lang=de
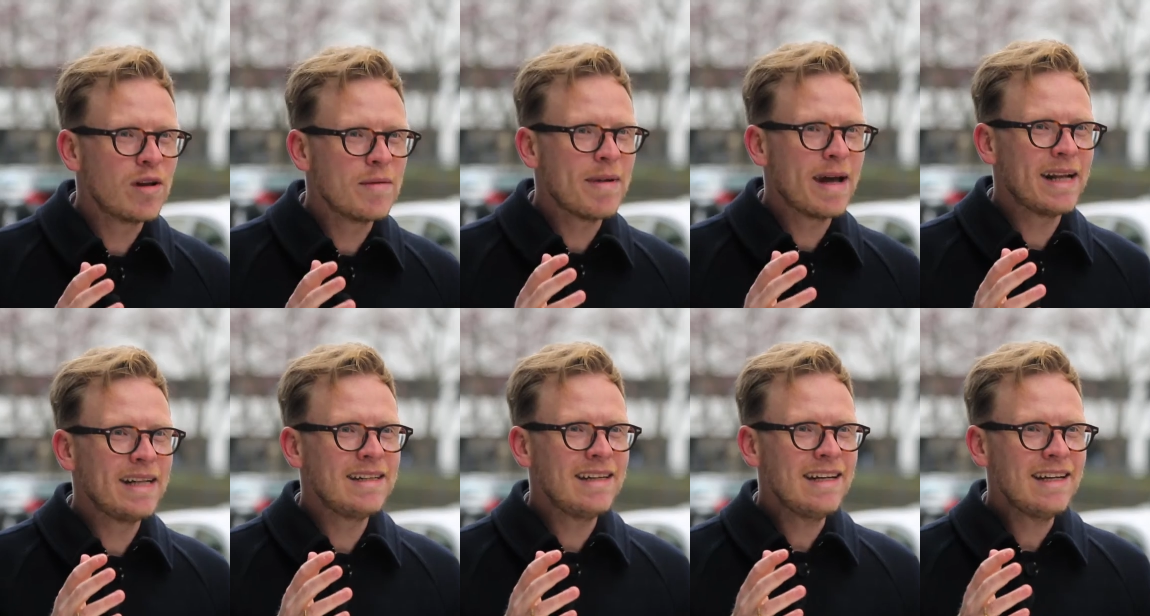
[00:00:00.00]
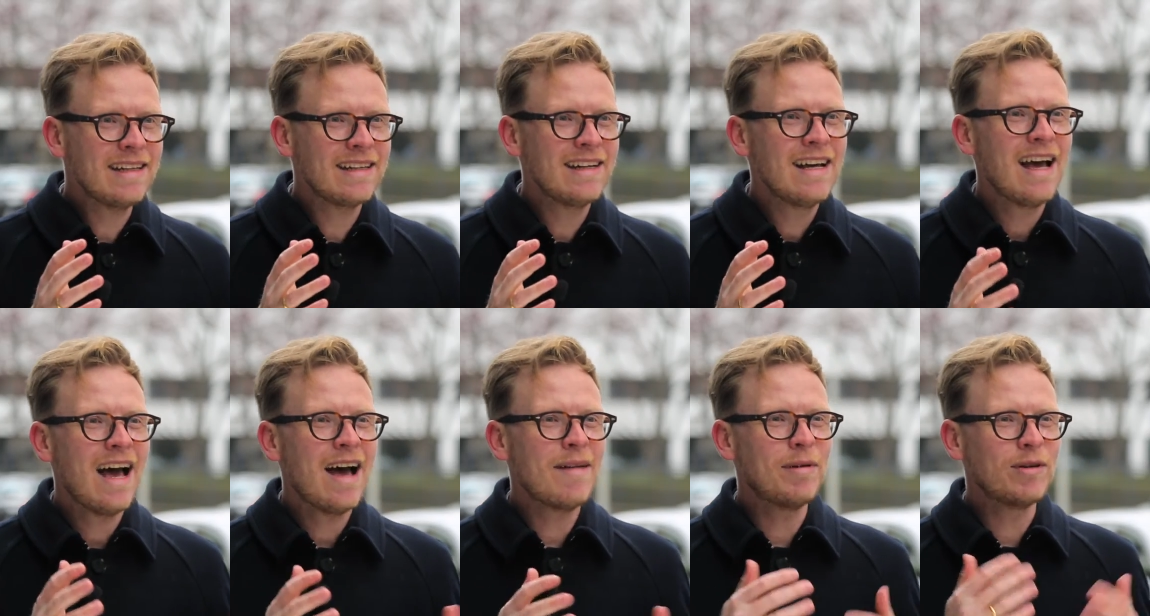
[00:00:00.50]
lebendig,
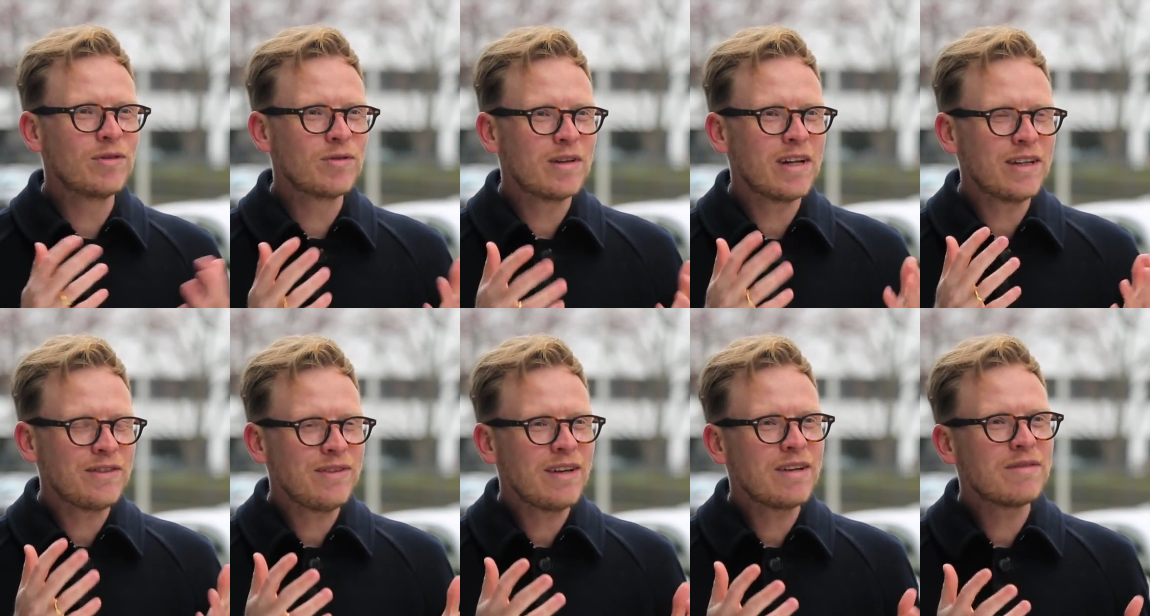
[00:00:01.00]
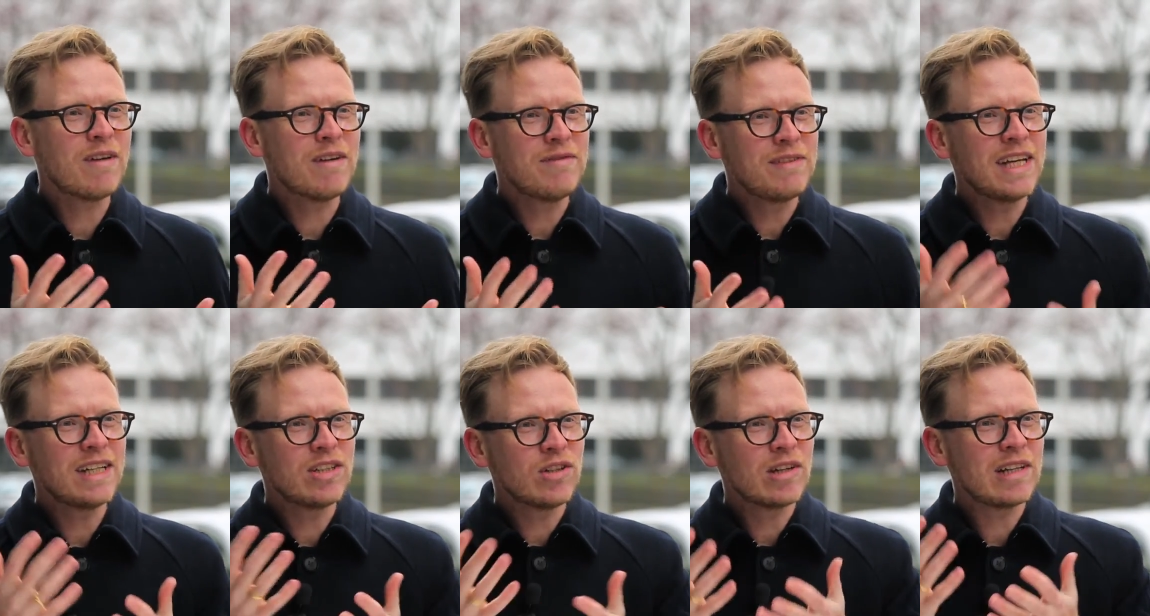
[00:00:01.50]
aber nur deswegen, weil
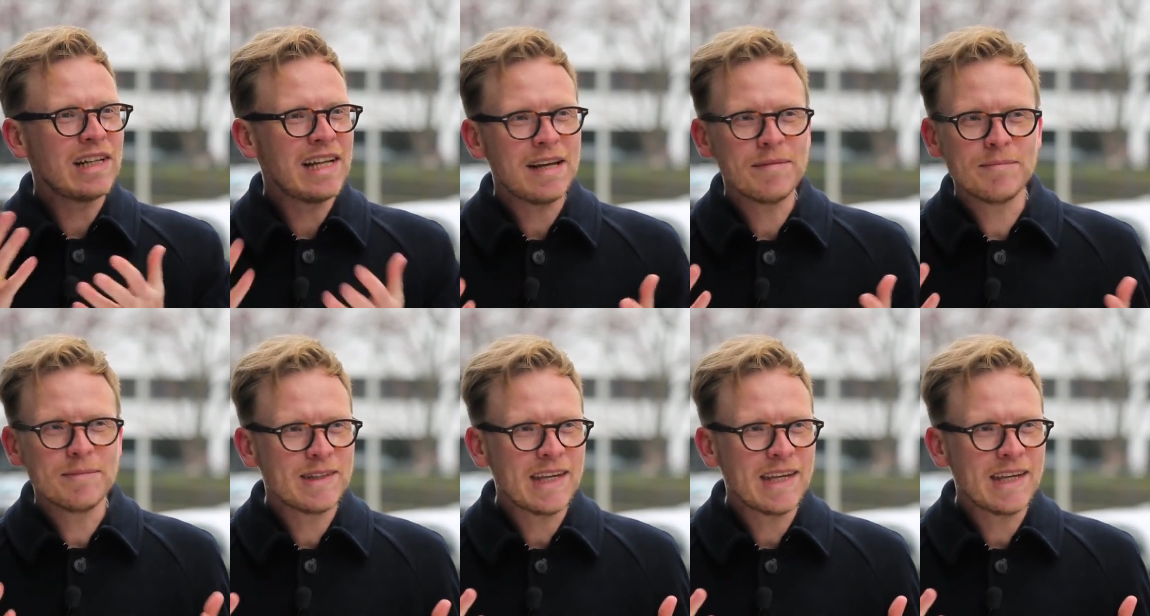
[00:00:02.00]
wir dort Leben